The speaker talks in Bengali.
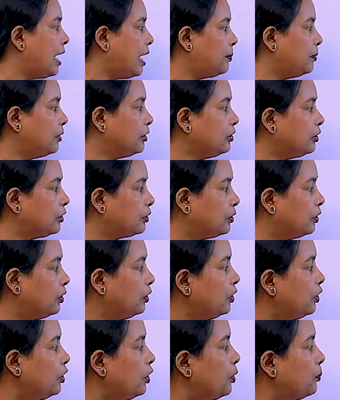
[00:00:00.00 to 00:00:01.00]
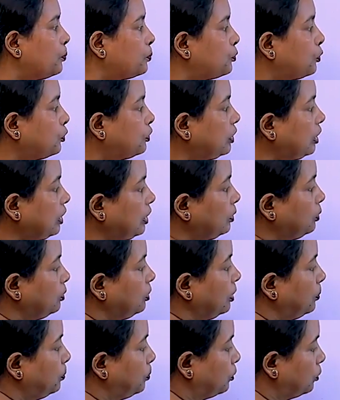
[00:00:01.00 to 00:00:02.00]
আবার দেখো প্রতিটি
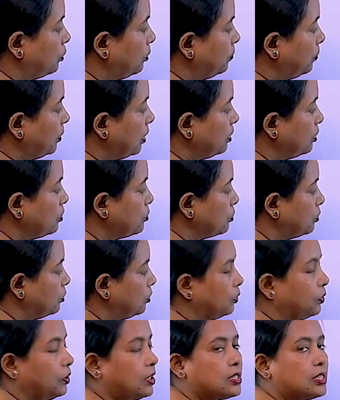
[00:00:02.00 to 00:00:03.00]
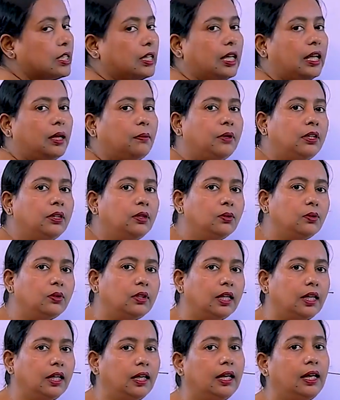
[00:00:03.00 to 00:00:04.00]
রোধের প্রথম প্রান্ত যুক্ত হয়েছে এ
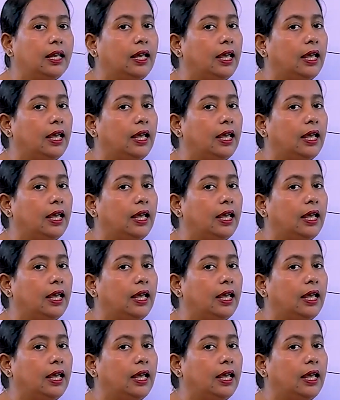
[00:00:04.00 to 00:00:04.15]
বিন্দুতে